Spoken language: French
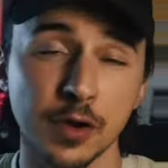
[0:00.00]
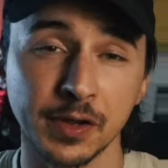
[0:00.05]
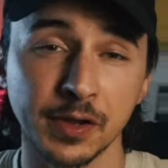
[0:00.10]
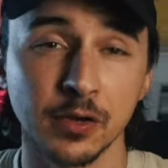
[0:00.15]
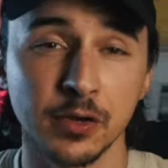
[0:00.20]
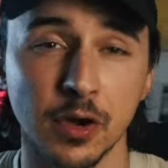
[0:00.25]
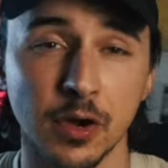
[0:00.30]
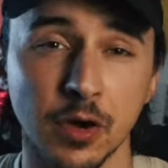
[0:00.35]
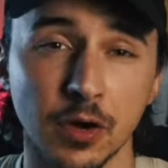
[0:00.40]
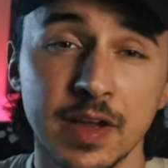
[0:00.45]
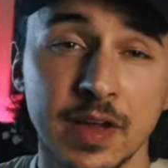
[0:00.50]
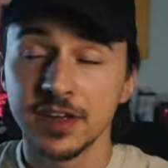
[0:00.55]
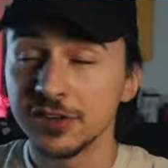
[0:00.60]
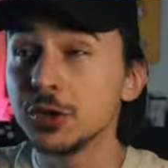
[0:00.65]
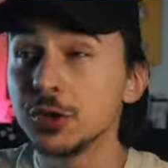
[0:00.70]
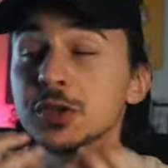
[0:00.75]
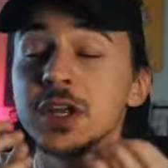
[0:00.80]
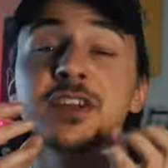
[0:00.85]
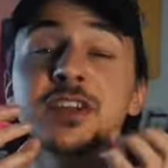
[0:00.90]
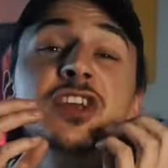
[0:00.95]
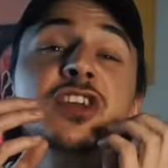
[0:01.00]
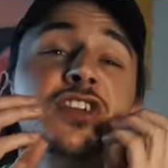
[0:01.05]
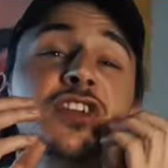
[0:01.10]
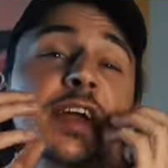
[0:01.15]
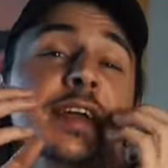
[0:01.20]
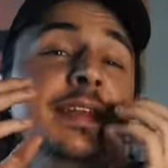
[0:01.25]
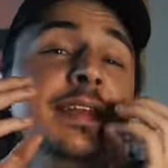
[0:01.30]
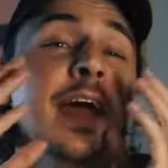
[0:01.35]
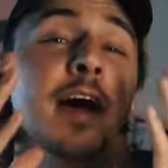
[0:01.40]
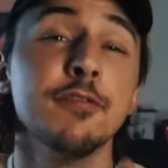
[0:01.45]
et encore. Est-ce que tu as déjà
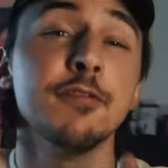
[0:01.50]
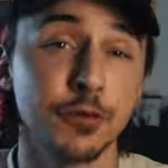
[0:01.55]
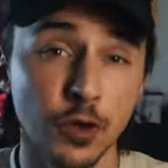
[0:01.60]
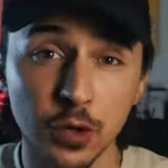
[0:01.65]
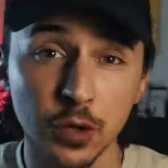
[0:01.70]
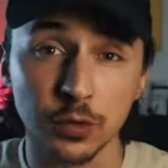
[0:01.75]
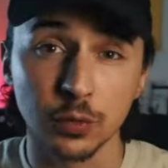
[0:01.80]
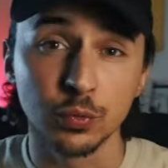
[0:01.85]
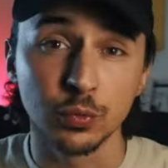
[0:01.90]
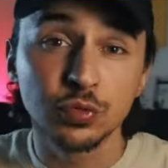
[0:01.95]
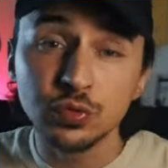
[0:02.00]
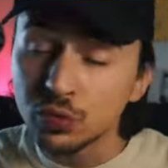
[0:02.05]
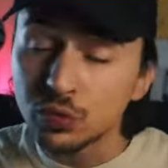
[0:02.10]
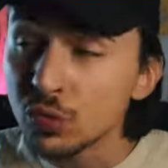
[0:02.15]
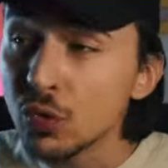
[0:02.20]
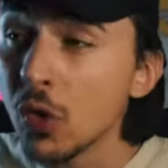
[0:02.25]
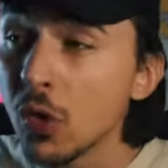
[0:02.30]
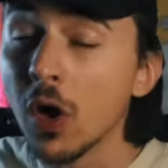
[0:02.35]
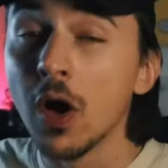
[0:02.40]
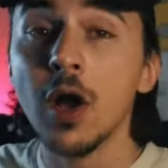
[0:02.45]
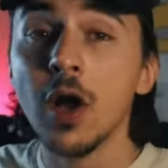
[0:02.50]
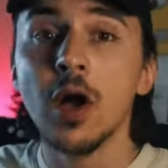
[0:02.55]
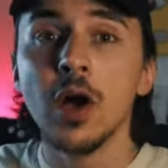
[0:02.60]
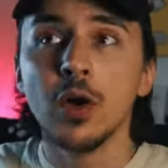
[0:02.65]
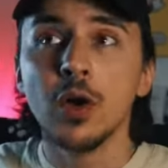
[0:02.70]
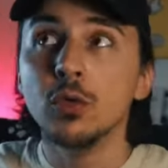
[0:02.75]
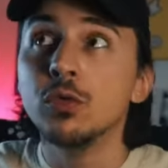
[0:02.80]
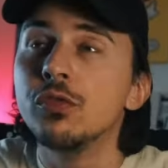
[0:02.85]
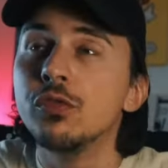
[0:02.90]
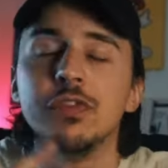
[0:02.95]
été aveugle ou sourd
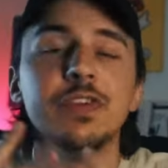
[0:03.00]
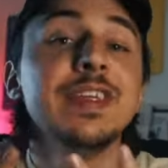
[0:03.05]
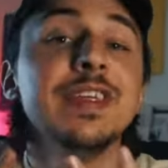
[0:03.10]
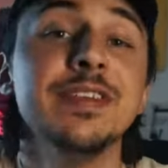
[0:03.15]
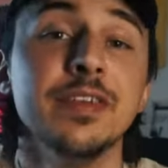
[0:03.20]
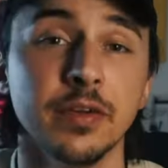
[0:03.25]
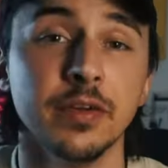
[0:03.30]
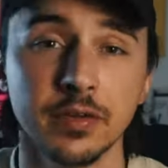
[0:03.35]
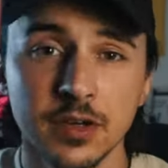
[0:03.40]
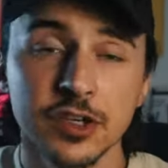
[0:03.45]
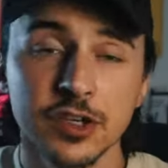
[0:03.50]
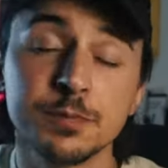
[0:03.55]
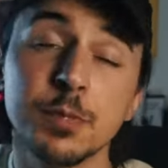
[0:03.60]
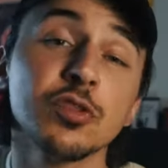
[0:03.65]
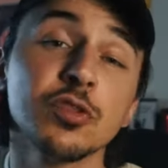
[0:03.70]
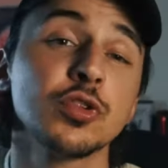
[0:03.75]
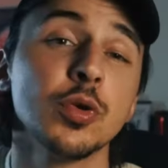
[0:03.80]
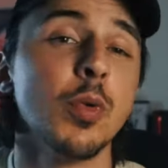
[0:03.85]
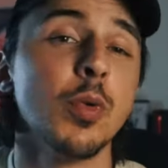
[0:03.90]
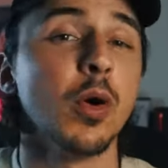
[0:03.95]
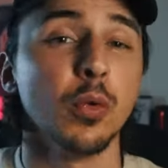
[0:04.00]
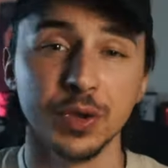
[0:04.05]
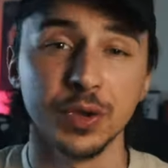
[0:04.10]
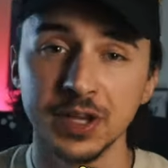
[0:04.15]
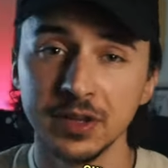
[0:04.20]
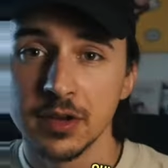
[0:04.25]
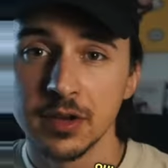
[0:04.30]
ou vide Je pense que moi oui.